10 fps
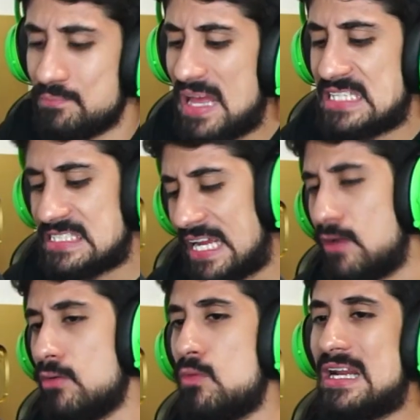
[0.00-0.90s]
Hasta que
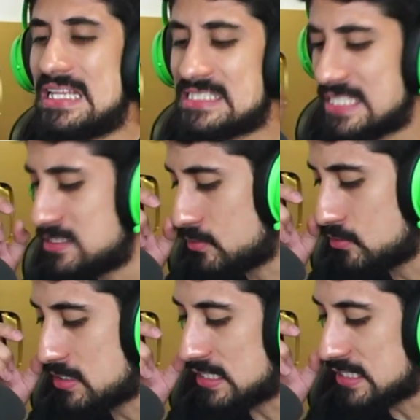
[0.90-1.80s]
lo muerdas es
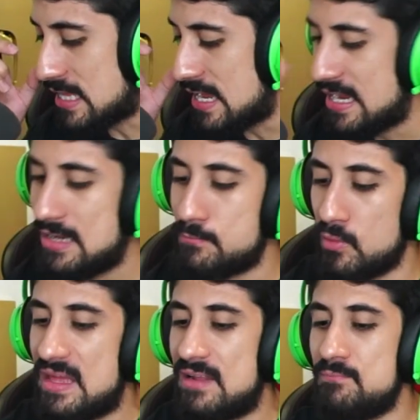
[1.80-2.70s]
cuando ya te da el
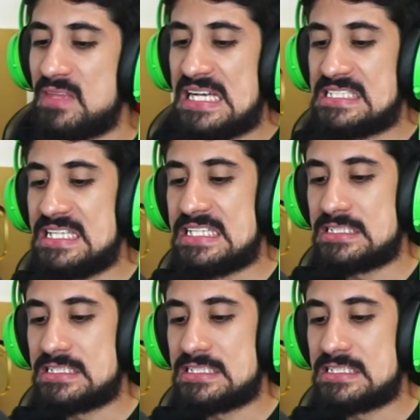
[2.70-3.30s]
poder de acidez.